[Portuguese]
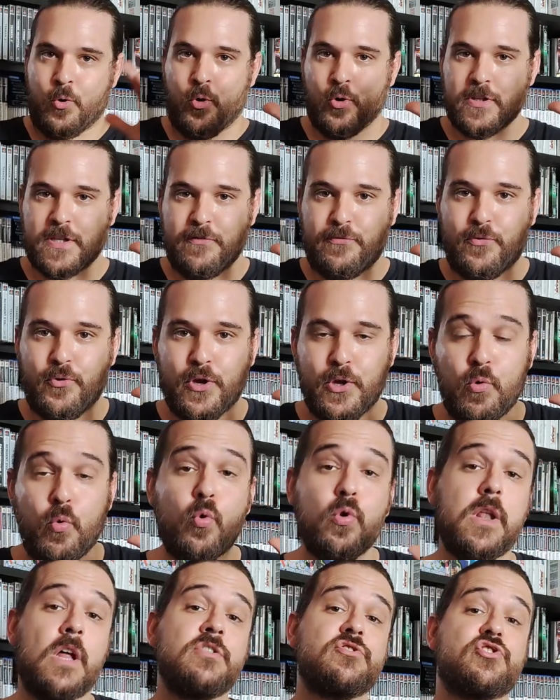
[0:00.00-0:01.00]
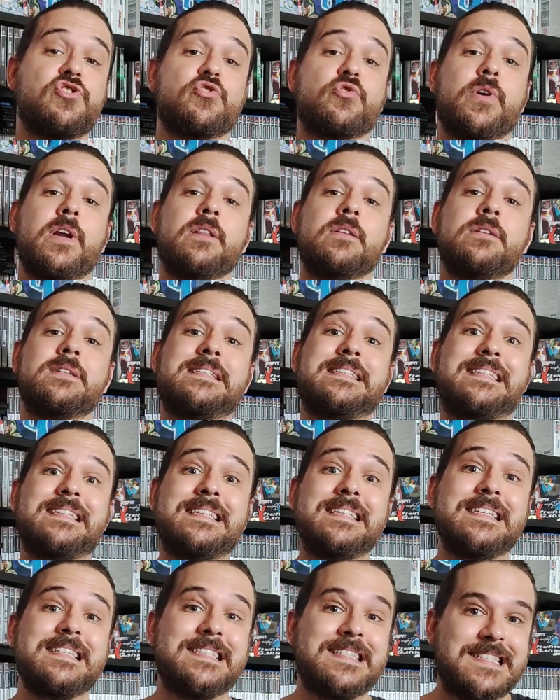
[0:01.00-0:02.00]
Ontem foi o launch trailer
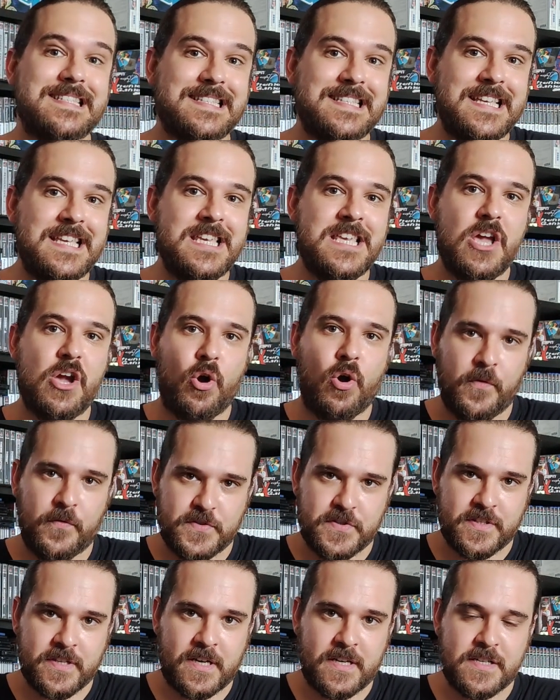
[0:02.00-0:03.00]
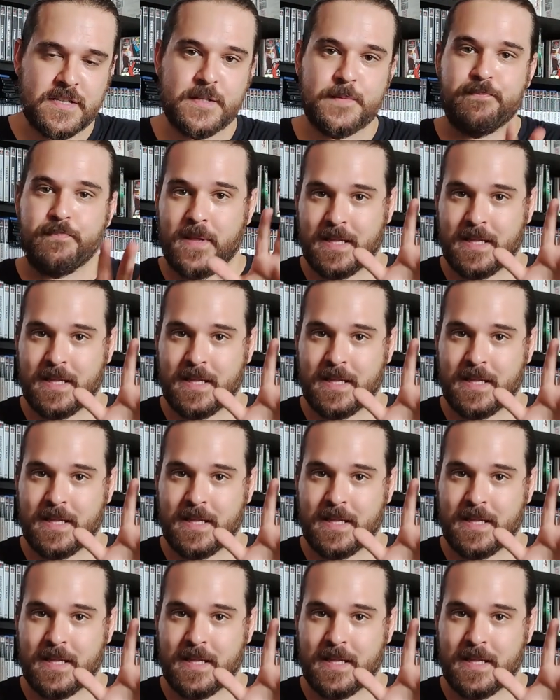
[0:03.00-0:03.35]
de Sea of Stars.